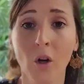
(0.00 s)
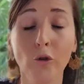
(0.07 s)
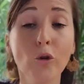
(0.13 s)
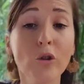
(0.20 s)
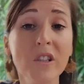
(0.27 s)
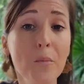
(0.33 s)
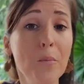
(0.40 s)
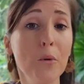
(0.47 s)

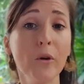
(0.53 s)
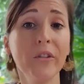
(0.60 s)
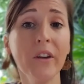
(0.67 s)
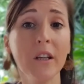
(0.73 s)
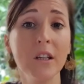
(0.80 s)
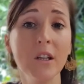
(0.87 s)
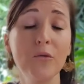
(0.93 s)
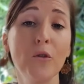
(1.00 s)
Donc c'est pour ça
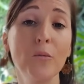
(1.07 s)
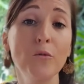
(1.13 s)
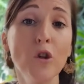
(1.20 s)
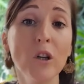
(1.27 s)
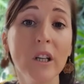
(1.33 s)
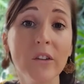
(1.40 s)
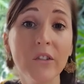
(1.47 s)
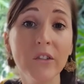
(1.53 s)
qu'il vaut mieux
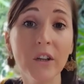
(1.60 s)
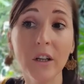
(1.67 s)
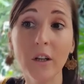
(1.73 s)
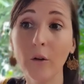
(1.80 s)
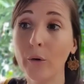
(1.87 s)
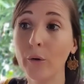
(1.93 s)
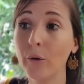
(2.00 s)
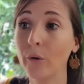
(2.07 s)
rester
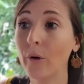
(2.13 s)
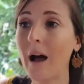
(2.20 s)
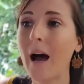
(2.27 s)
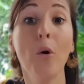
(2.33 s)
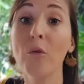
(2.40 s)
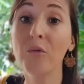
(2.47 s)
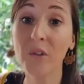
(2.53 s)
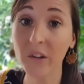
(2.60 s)
euh,
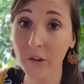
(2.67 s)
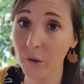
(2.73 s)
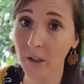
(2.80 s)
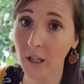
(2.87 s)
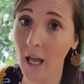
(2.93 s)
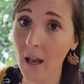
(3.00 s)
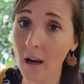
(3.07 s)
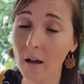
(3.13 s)

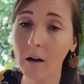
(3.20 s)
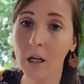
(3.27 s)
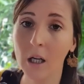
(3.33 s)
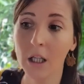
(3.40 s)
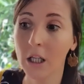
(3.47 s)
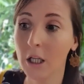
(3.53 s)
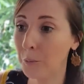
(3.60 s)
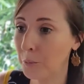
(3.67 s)
professionnel
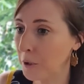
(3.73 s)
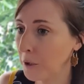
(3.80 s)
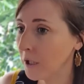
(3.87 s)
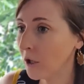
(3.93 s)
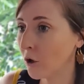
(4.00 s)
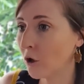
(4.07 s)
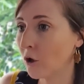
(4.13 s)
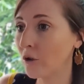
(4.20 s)
et puis
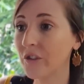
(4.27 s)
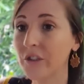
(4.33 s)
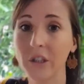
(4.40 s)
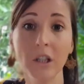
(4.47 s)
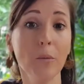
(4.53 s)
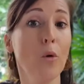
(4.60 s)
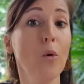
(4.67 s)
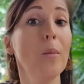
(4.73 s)
euh,
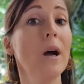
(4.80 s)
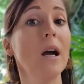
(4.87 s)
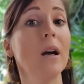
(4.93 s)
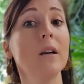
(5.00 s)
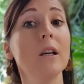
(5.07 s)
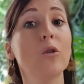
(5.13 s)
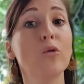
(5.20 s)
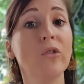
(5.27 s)
dire bon bah
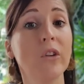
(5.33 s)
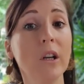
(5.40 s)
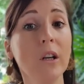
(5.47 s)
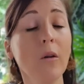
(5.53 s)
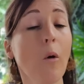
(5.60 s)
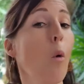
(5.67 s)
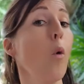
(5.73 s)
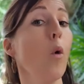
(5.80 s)

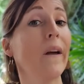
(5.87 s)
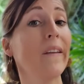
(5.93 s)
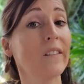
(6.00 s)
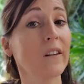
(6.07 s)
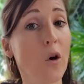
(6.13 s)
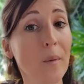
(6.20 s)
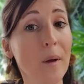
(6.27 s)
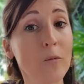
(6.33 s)
écoutez, on reste
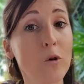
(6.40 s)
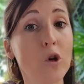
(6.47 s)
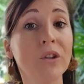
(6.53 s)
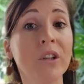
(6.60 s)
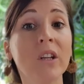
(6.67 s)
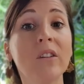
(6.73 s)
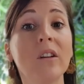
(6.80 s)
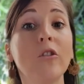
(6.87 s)
quand même
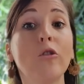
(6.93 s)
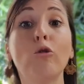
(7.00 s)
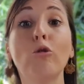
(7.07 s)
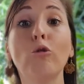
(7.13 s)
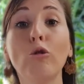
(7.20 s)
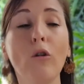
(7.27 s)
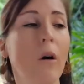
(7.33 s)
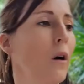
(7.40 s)
connecté
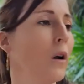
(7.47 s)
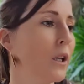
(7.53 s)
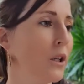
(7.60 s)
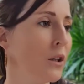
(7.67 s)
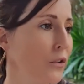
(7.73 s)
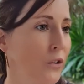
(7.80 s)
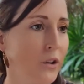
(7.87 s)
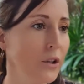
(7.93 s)
sur
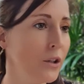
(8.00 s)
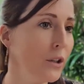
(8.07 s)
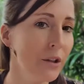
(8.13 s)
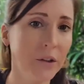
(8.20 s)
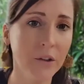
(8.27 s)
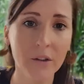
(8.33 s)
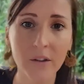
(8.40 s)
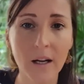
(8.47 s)

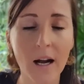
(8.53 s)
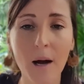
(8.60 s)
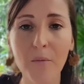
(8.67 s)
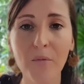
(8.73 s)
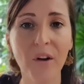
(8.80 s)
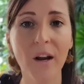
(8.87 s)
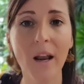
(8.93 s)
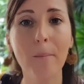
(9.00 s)
LinkedIn,
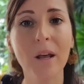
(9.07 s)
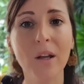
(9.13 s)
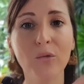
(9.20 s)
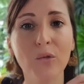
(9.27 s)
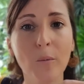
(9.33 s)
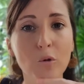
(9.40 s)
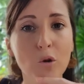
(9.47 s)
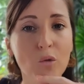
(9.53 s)
Instagram, enfin la
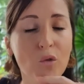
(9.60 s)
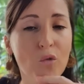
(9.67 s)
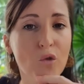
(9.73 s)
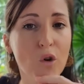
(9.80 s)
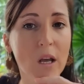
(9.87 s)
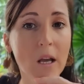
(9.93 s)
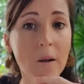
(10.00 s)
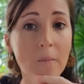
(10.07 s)
plateforme que vous
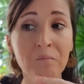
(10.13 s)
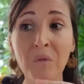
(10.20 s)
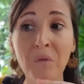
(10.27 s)
voulez